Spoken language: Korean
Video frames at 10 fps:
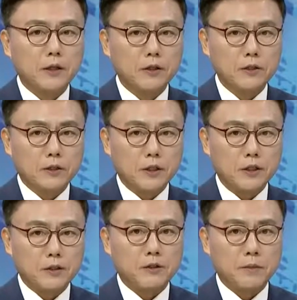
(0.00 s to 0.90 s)
결정이
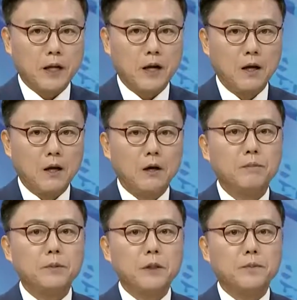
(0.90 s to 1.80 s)
있었습니다.
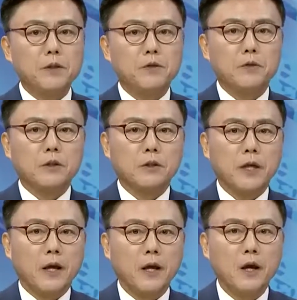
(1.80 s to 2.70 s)
헌법재판소는
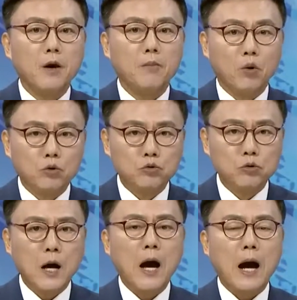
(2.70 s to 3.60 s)
그런데
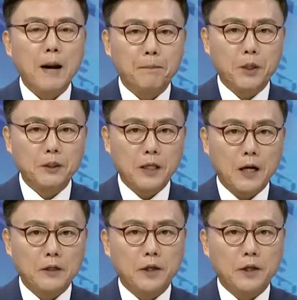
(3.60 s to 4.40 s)
모두 합헌이다 이렇게